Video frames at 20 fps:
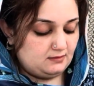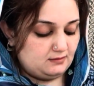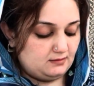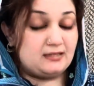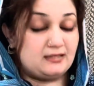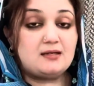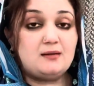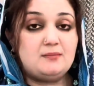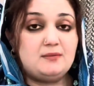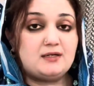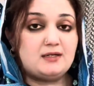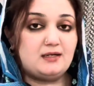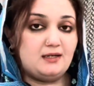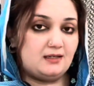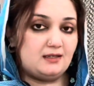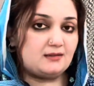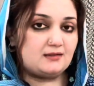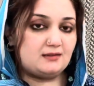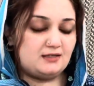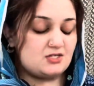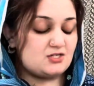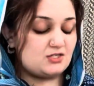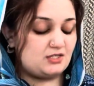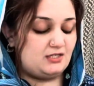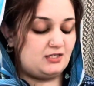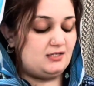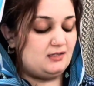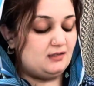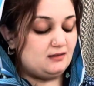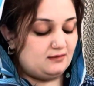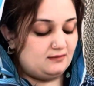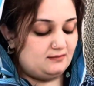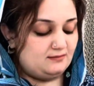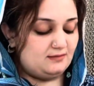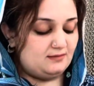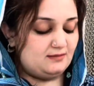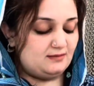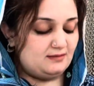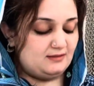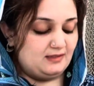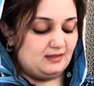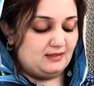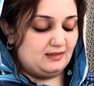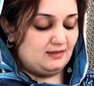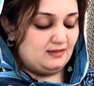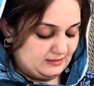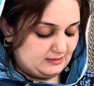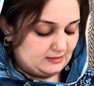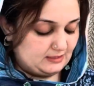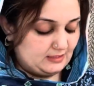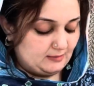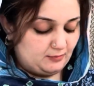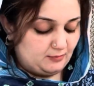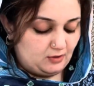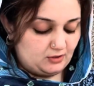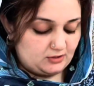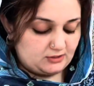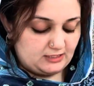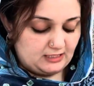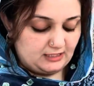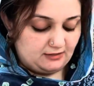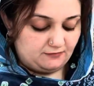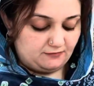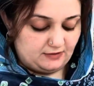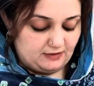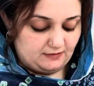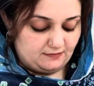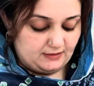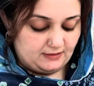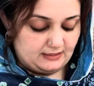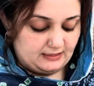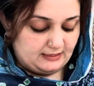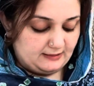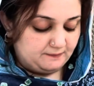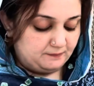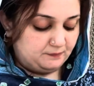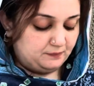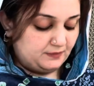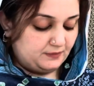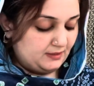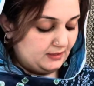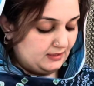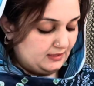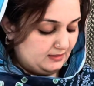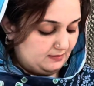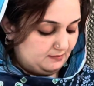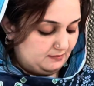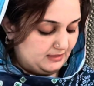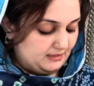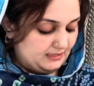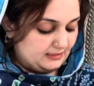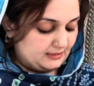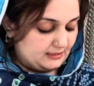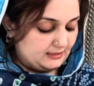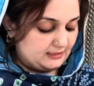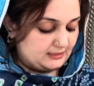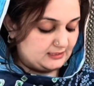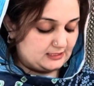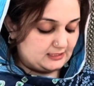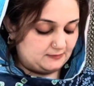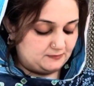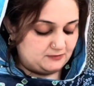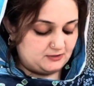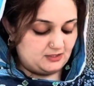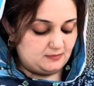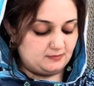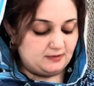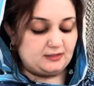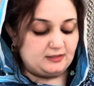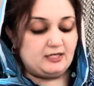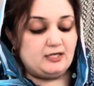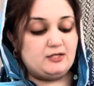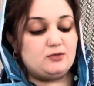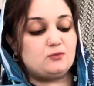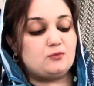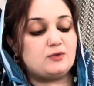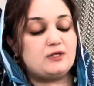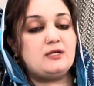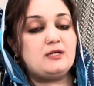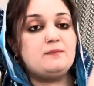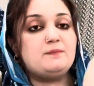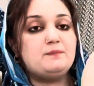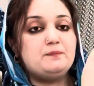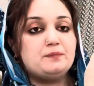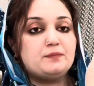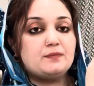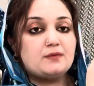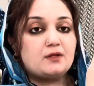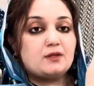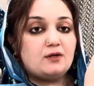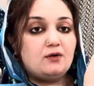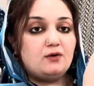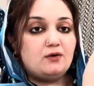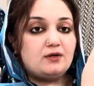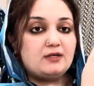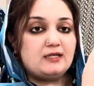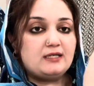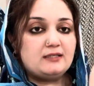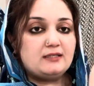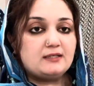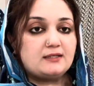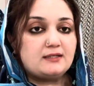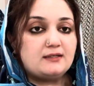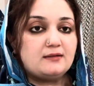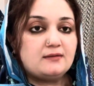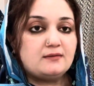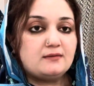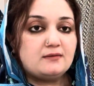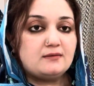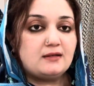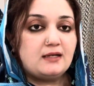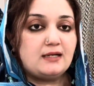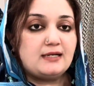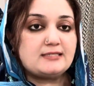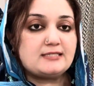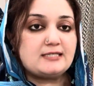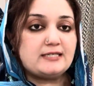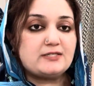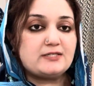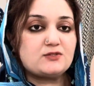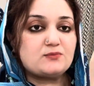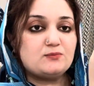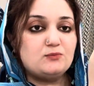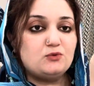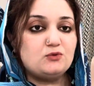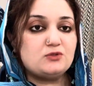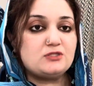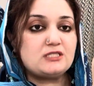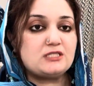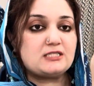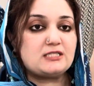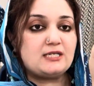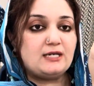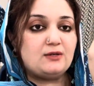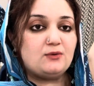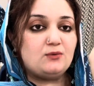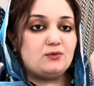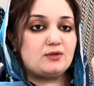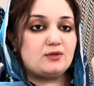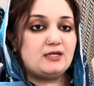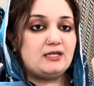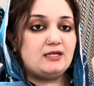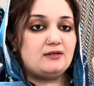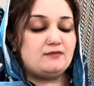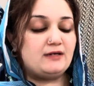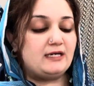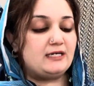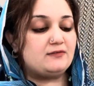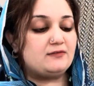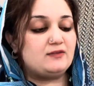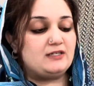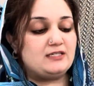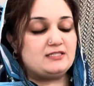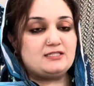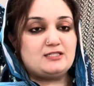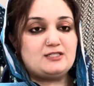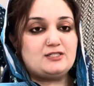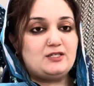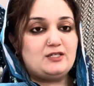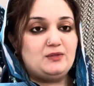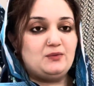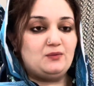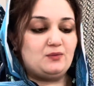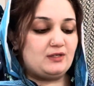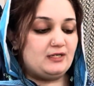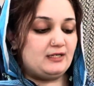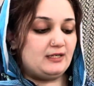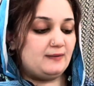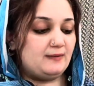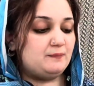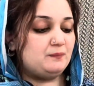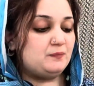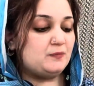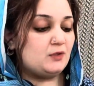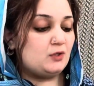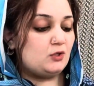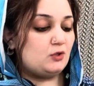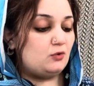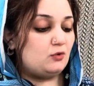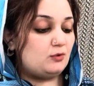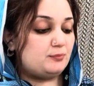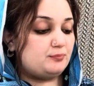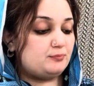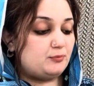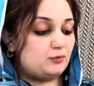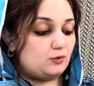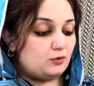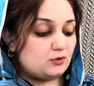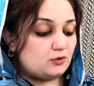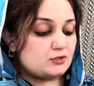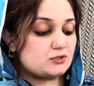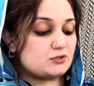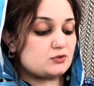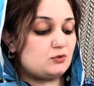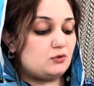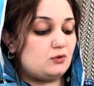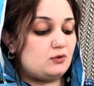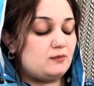इनका भी ख्याल रखना चाहिए ना इसके बहुत सारे फ्लेवर हैं मैं इनका डिस्क्रिप्शन में दे दूँगी और ये देखें ऐसे स्मूथ स्किन हो गई है वाइट वाइट सी स्किन हो गई है और पोर्स को